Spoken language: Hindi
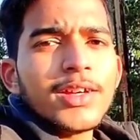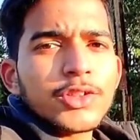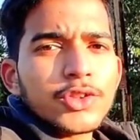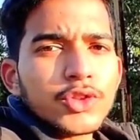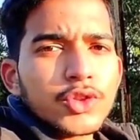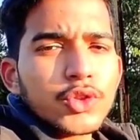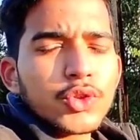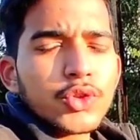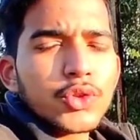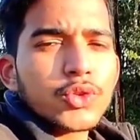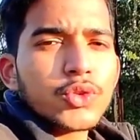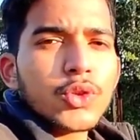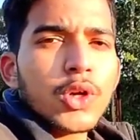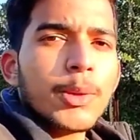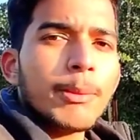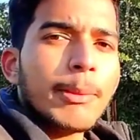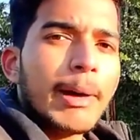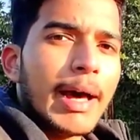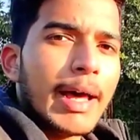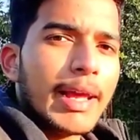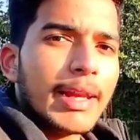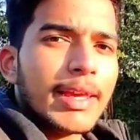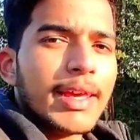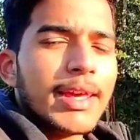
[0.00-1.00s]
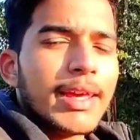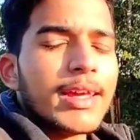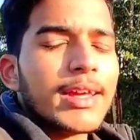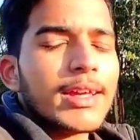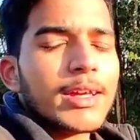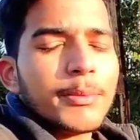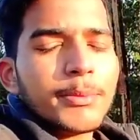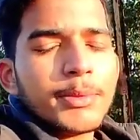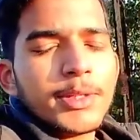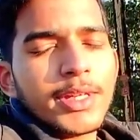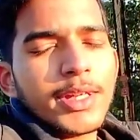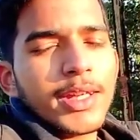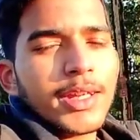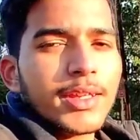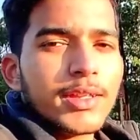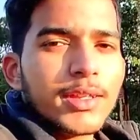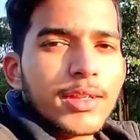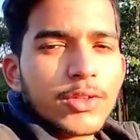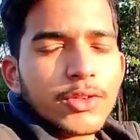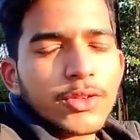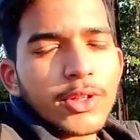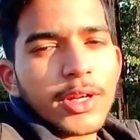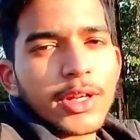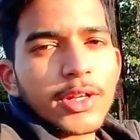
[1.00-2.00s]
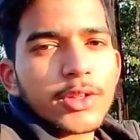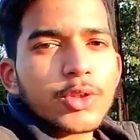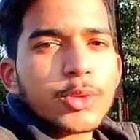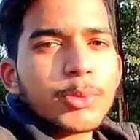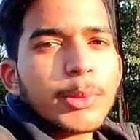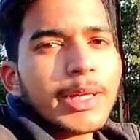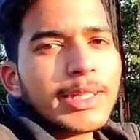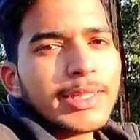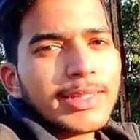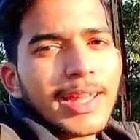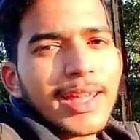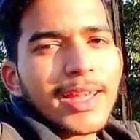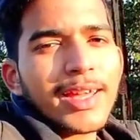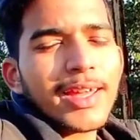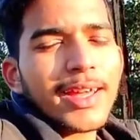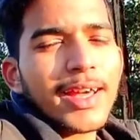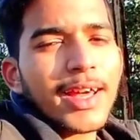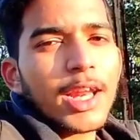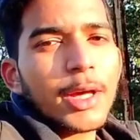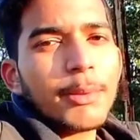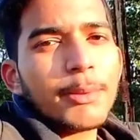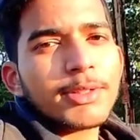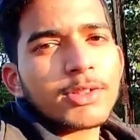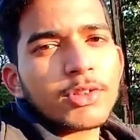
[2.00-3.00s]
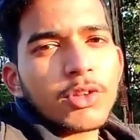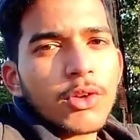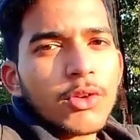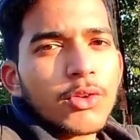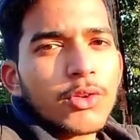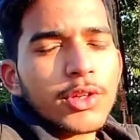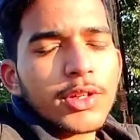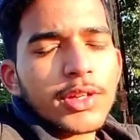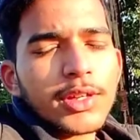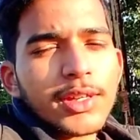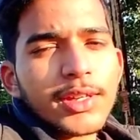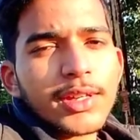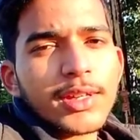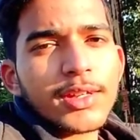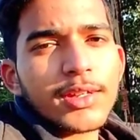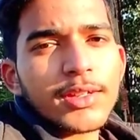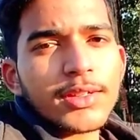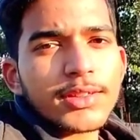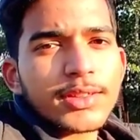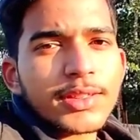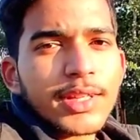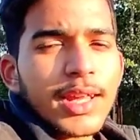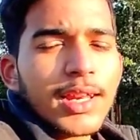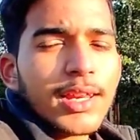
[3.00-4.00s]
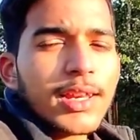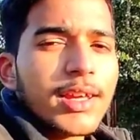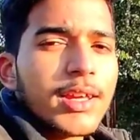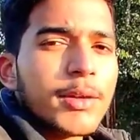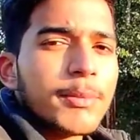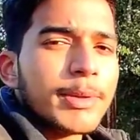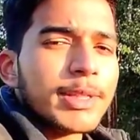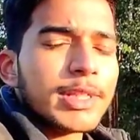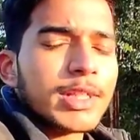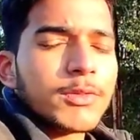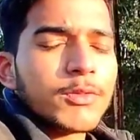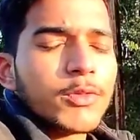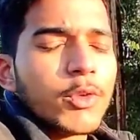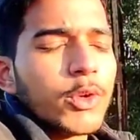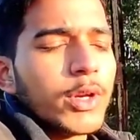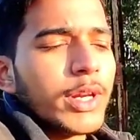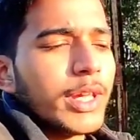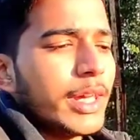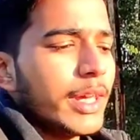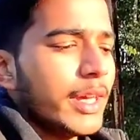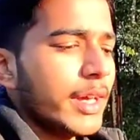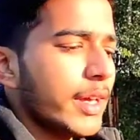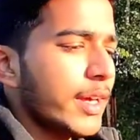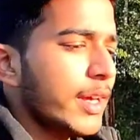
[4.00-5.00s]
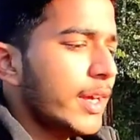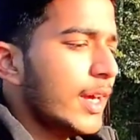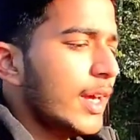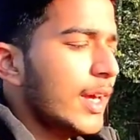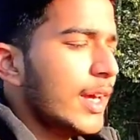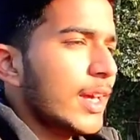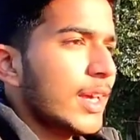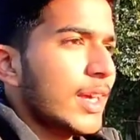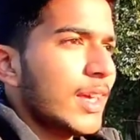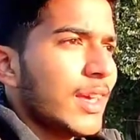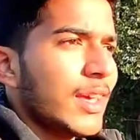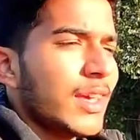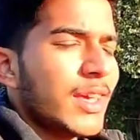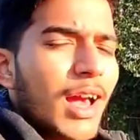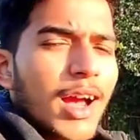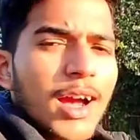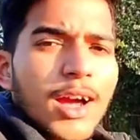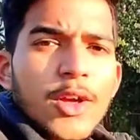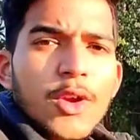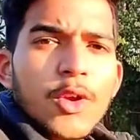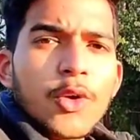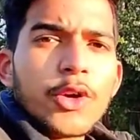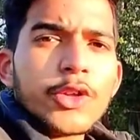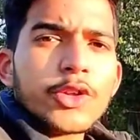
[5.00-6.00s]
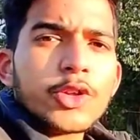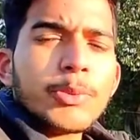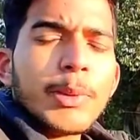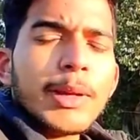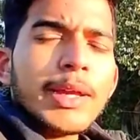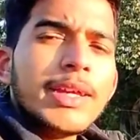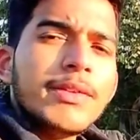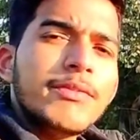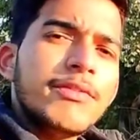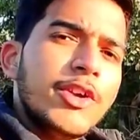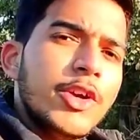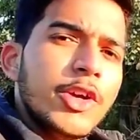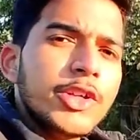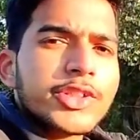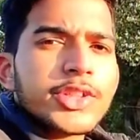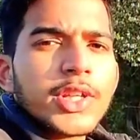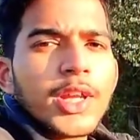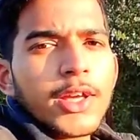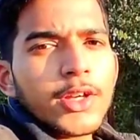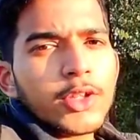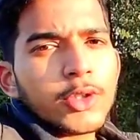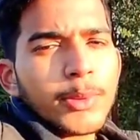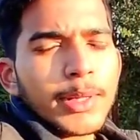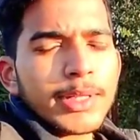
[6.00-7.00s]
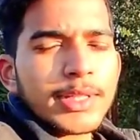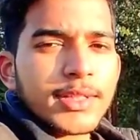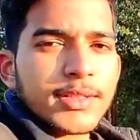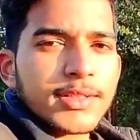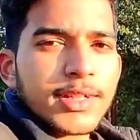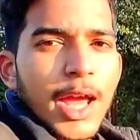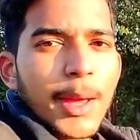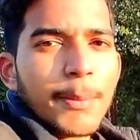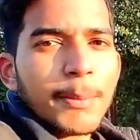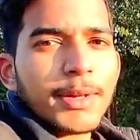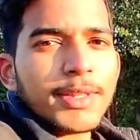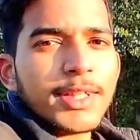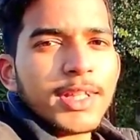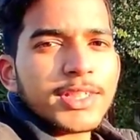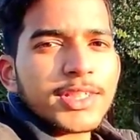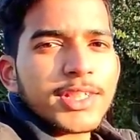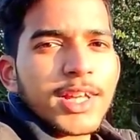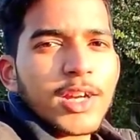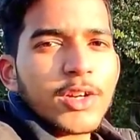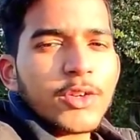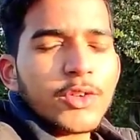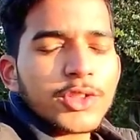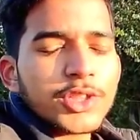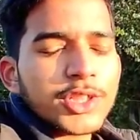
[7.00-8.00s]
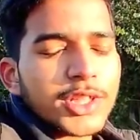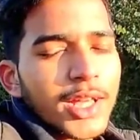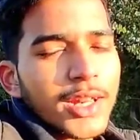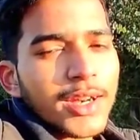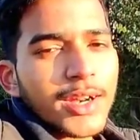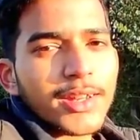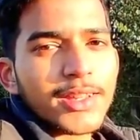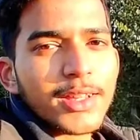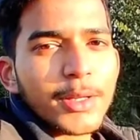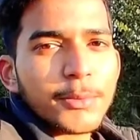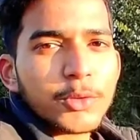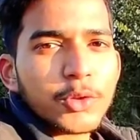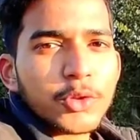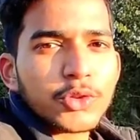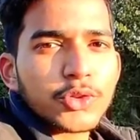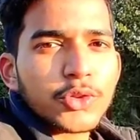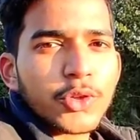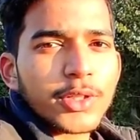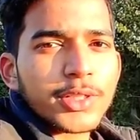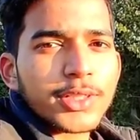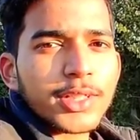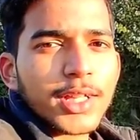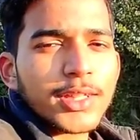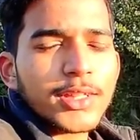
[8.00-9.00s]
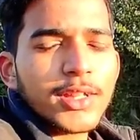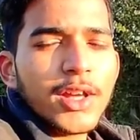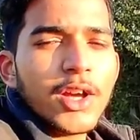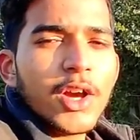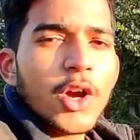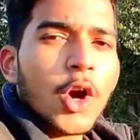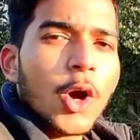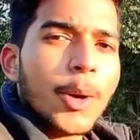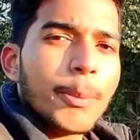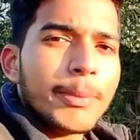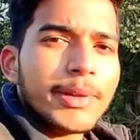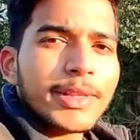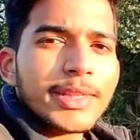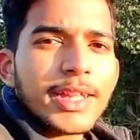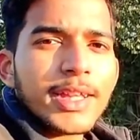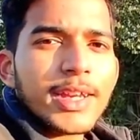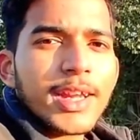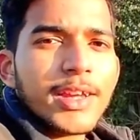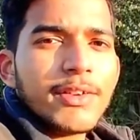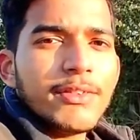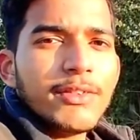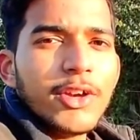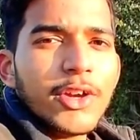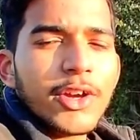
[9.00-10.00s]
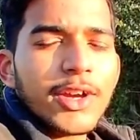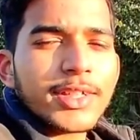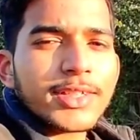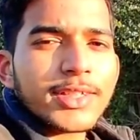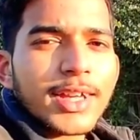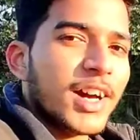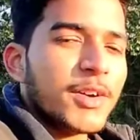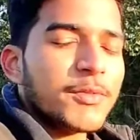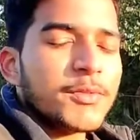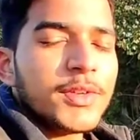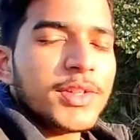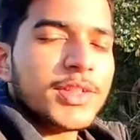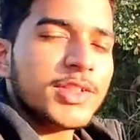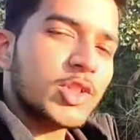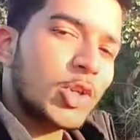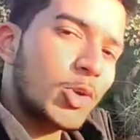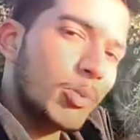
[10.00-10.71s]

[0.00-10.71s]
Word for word: जो थोड़े बाहर के हैं कभी इधर उधर के तो भाई देख के आना बस और कोई इसके लिए मतलब वो नहीं है कि क्या करोगे तो भाई वीडियो अच्छी लगी तो भाई सब्सक्राइब कर देना चैनल को शेयर कर देना दोस्तों के साथ और मिलते हैं नई वीडियो के साथ चलो